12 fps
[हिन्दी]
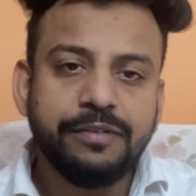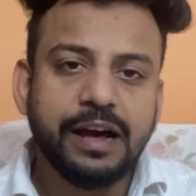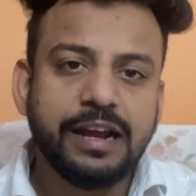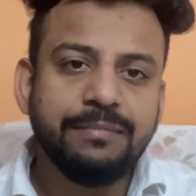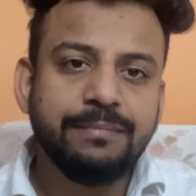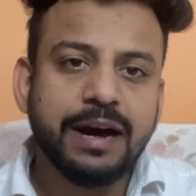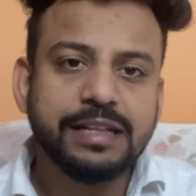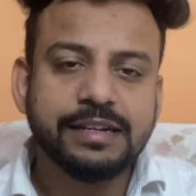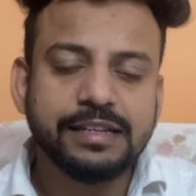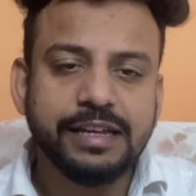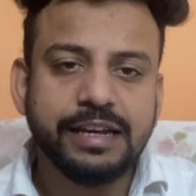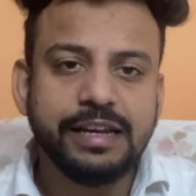फिलहाल हम बात
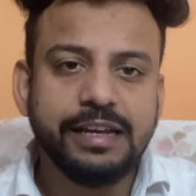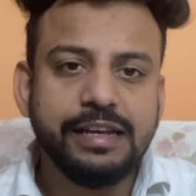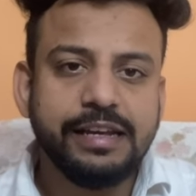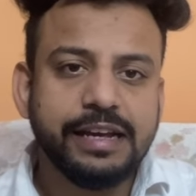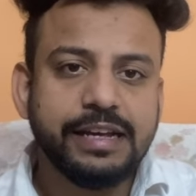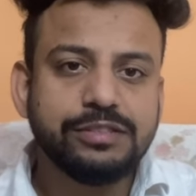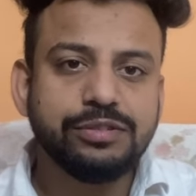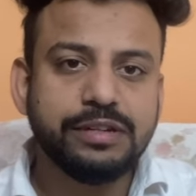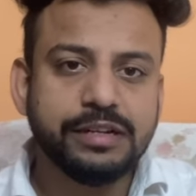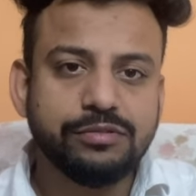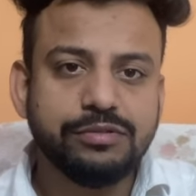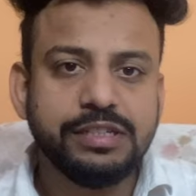करते हैं कि ये जो
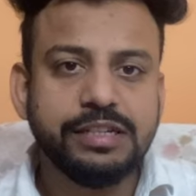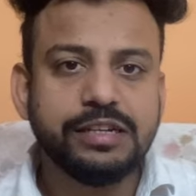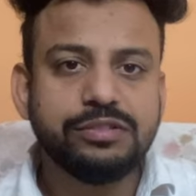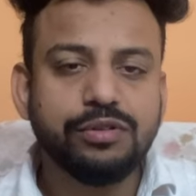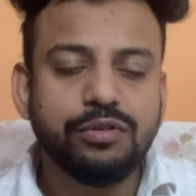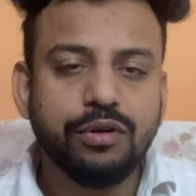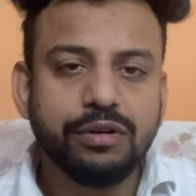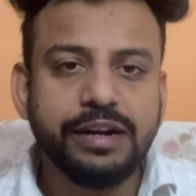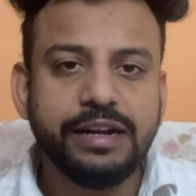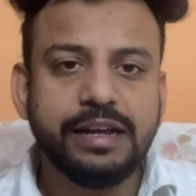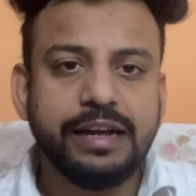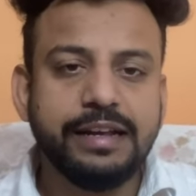टेक्नोलॉजी ये जो
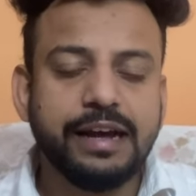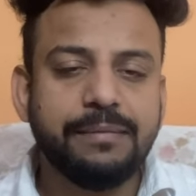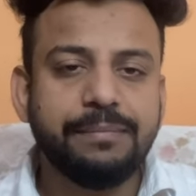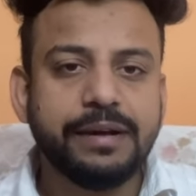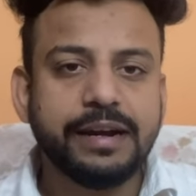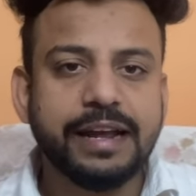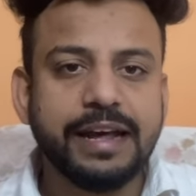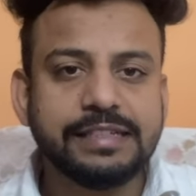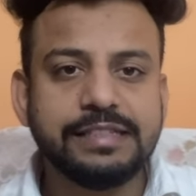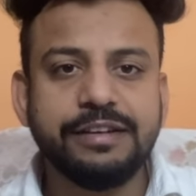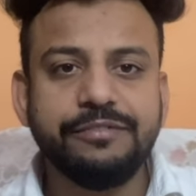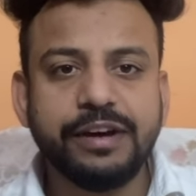रॉकेट है यहाँ पर
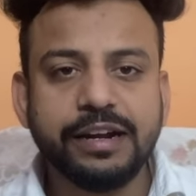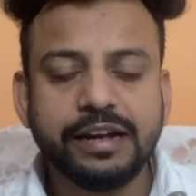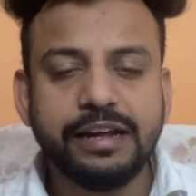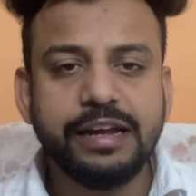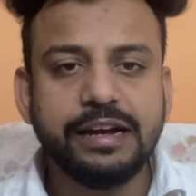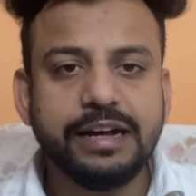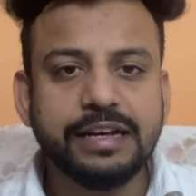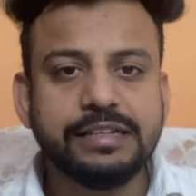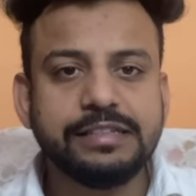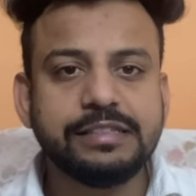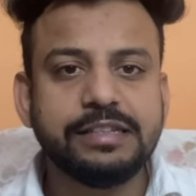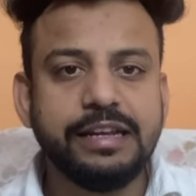कैसे वर्क करेगा
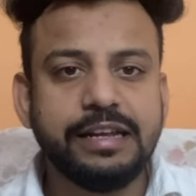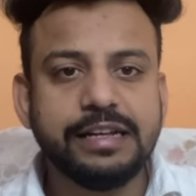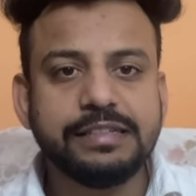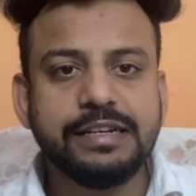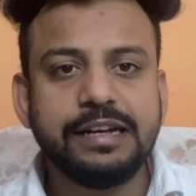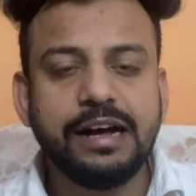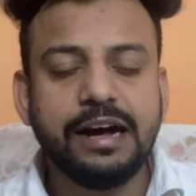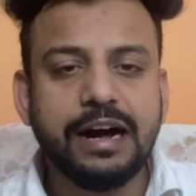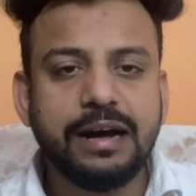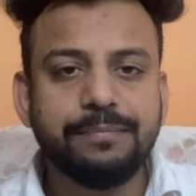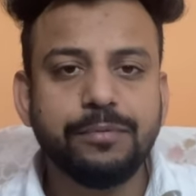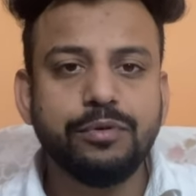किस तरीके से
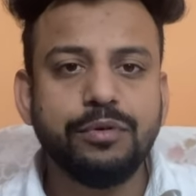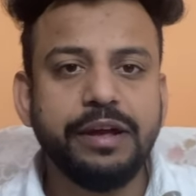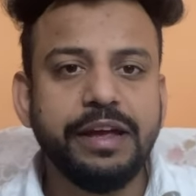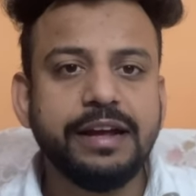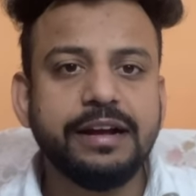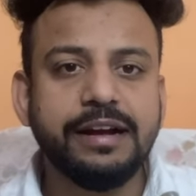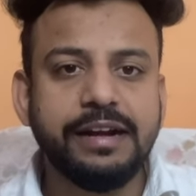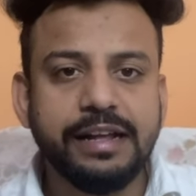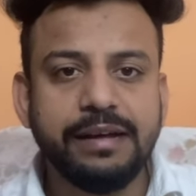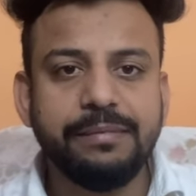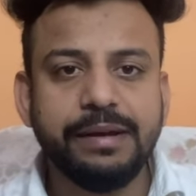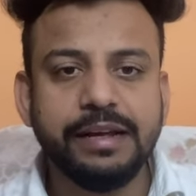आपको एक
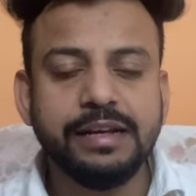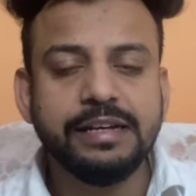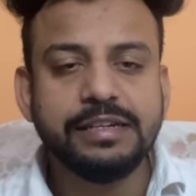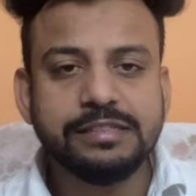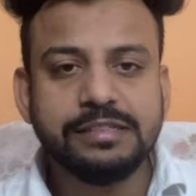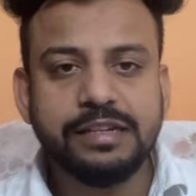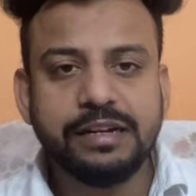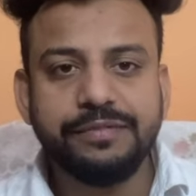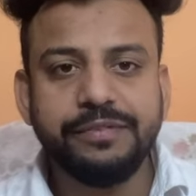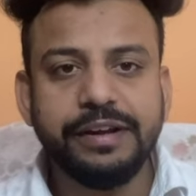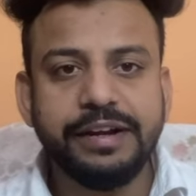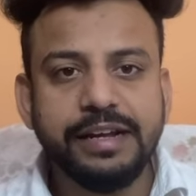घंटे में
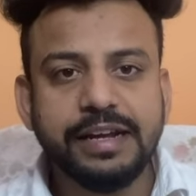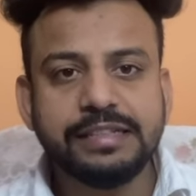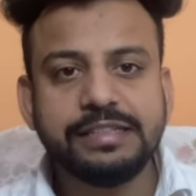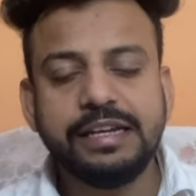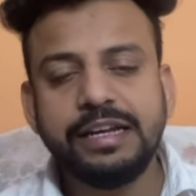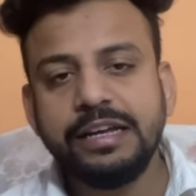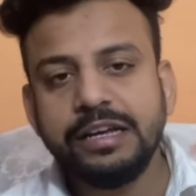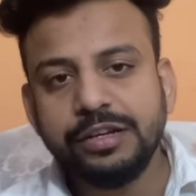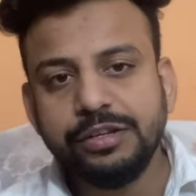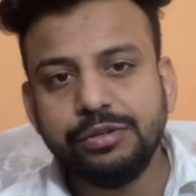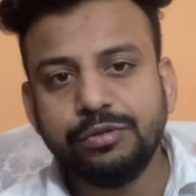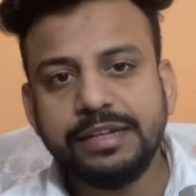सिर्फ इंडिया से
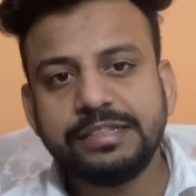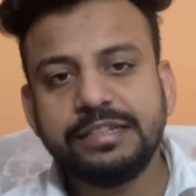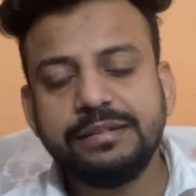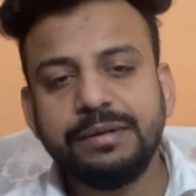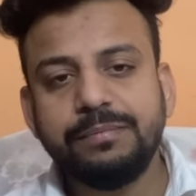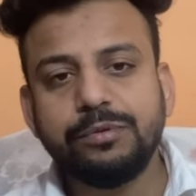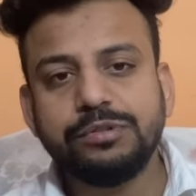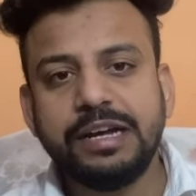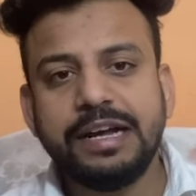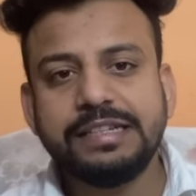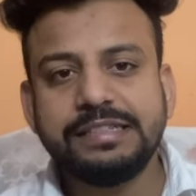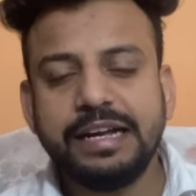यूएसए में
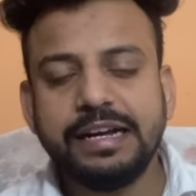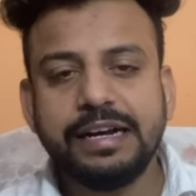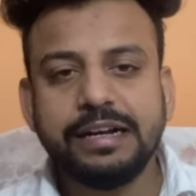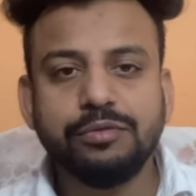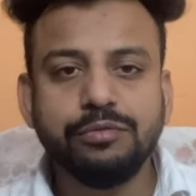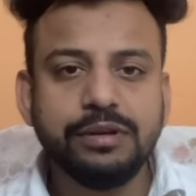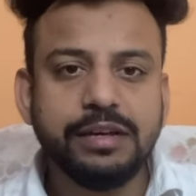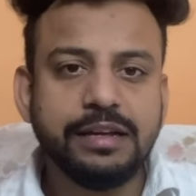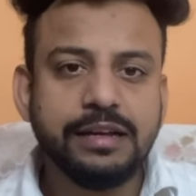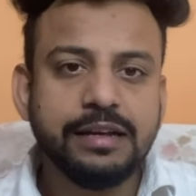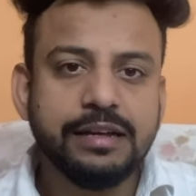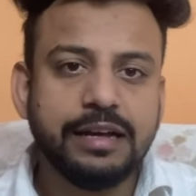पहुंचाया जाएगा क्योंकि
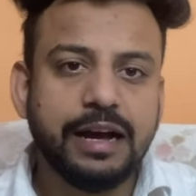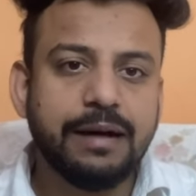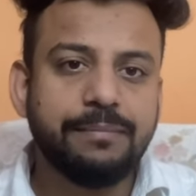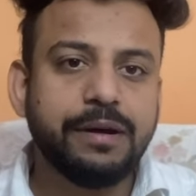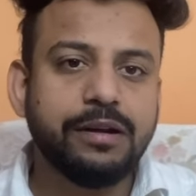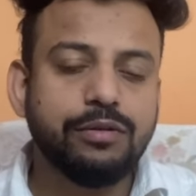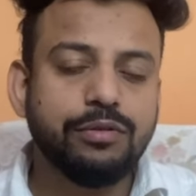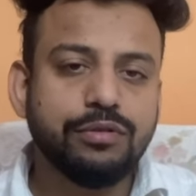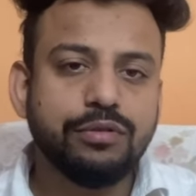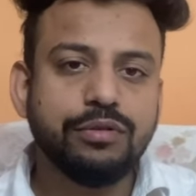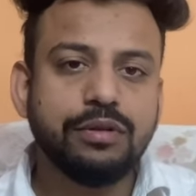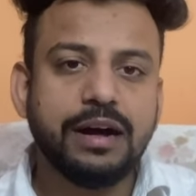यहाँ पर
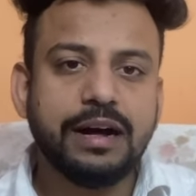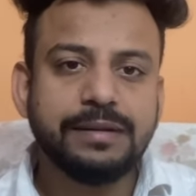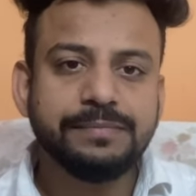लोगों का